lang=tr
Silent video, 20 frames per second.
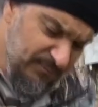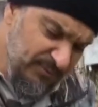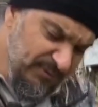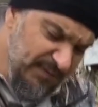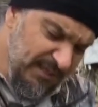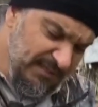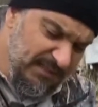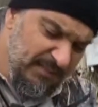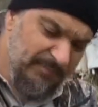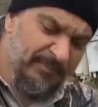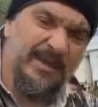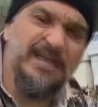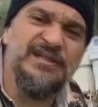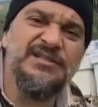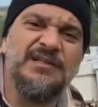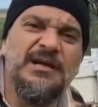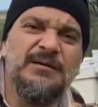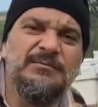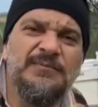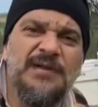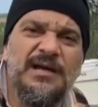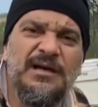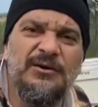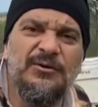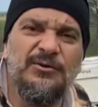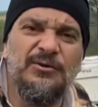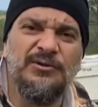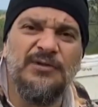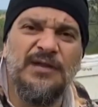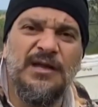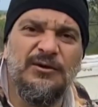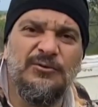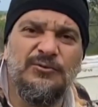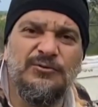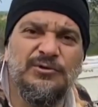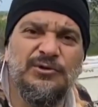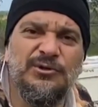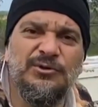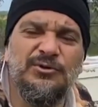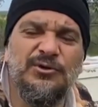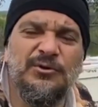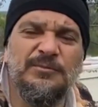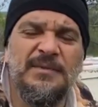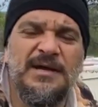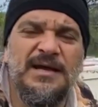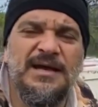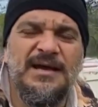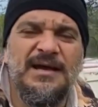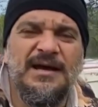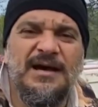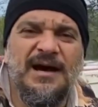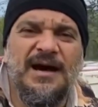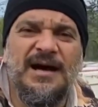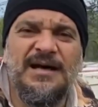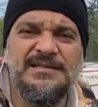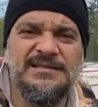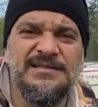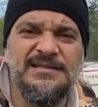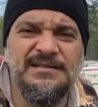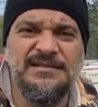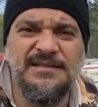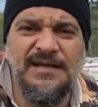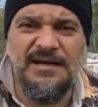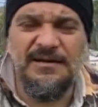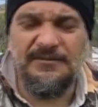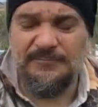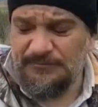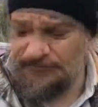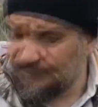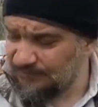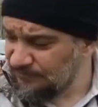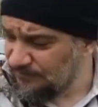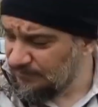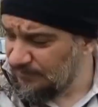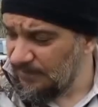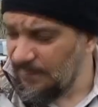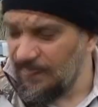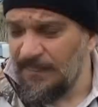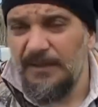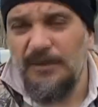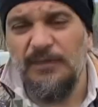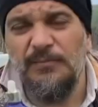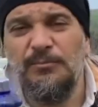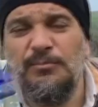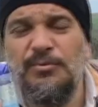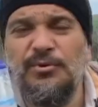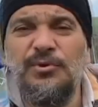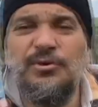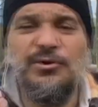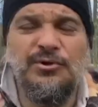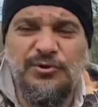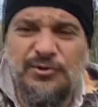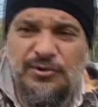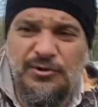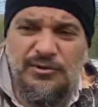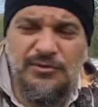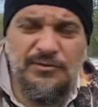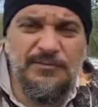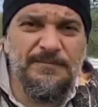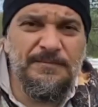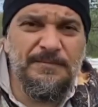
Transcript: Bundan da 5 damla olarak kullanıyorum. Aslında bu ürünü